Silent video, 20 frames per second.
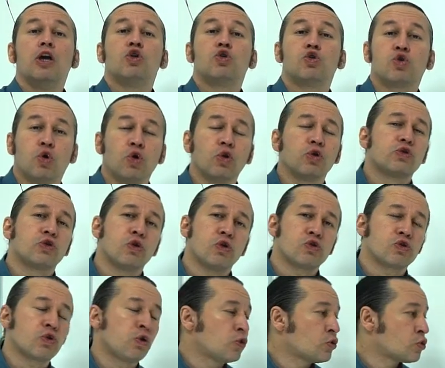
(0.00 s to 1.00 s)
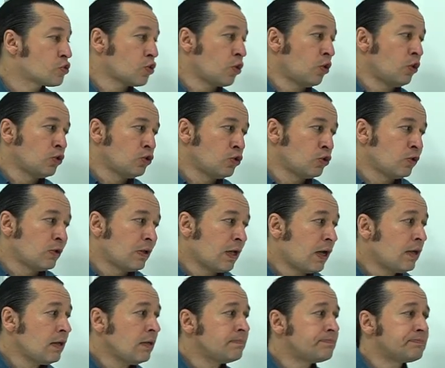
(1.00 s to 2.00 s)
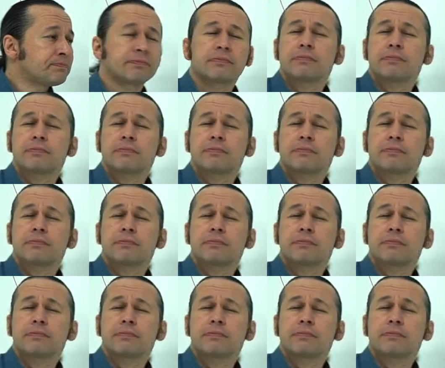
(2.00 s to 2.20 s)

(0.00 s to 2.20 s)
çoğul söz konusu olduğundan